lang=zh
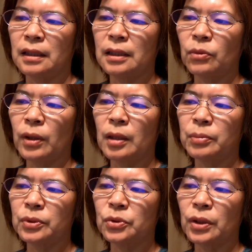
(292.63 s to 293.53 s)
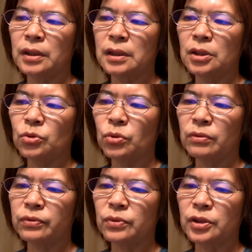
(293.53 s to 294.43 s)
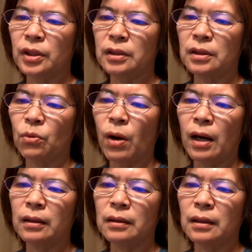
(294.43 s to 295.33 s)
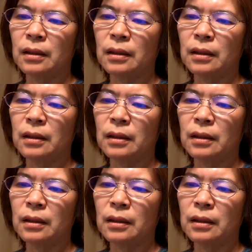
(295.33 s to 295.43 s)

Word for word: 一位不全心顺服神的王，